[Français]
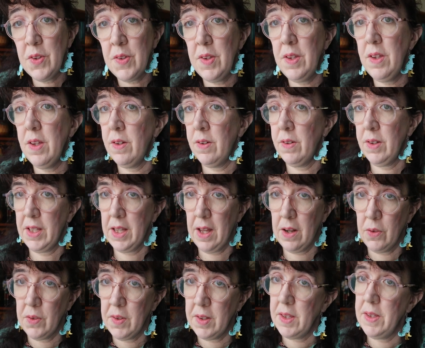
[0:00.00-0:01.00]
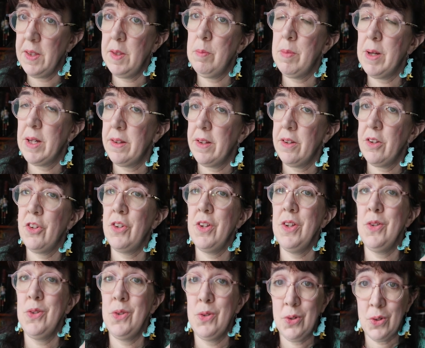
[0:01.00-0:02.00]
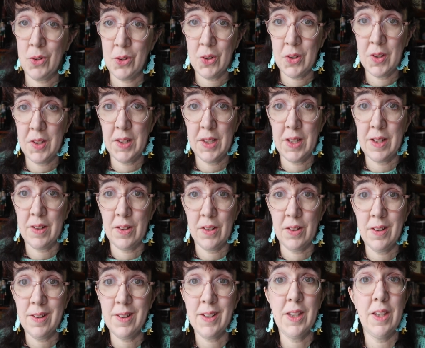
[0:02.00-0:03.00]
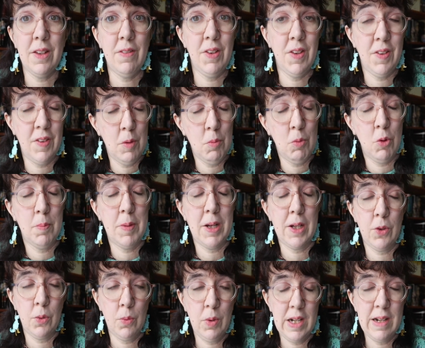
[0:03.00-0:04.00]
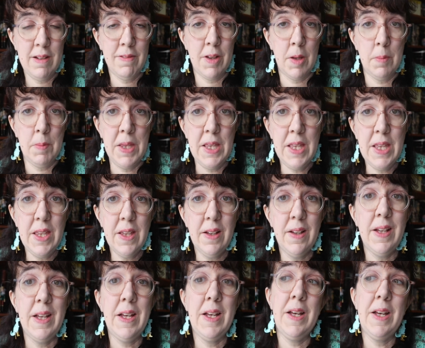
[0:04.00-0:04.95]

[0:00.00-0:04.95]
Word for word: aussi un calendrier partagé sur ordinateur qui est visible par toute la famille